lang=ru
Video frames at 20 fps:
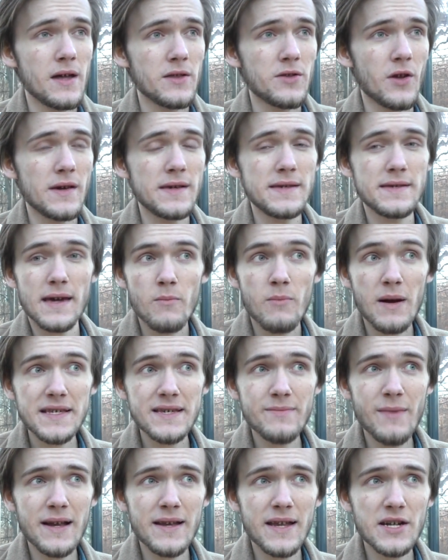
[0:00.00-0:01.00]
то есть
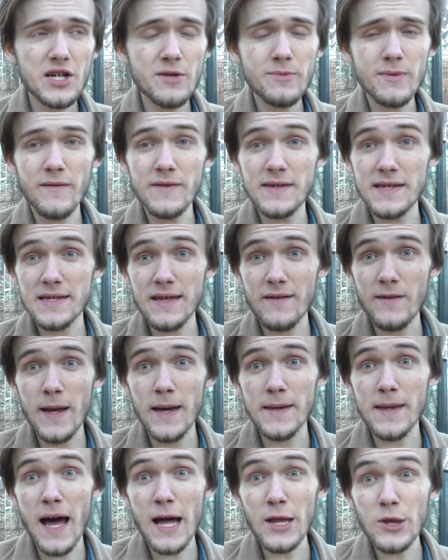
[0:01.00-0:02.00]
максимальная ошибка ведь
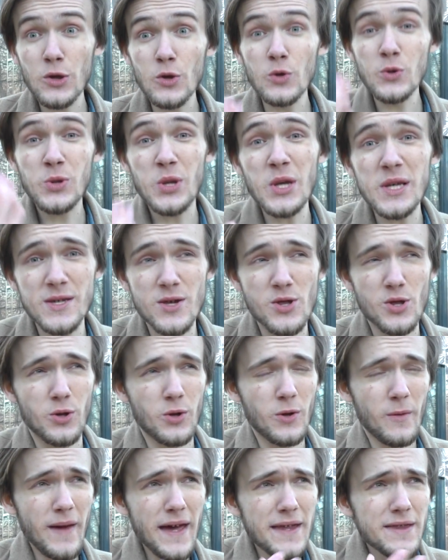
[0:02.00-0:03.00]
составляет одну
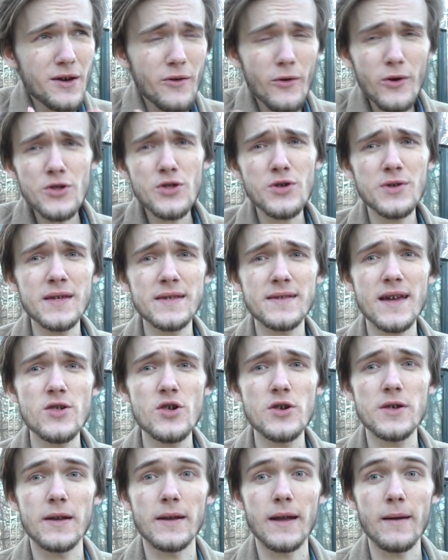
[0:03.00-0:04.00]
тысячную. Это очень
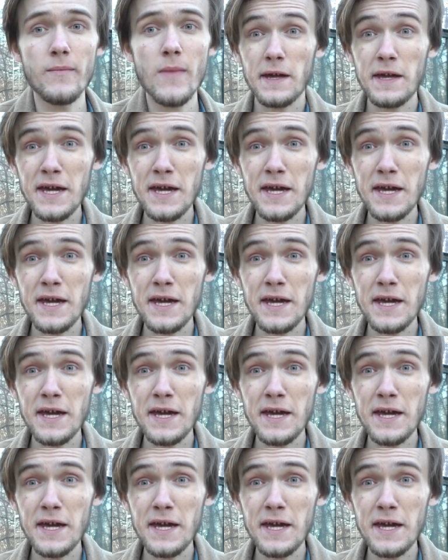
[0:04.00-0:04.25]
незначительно.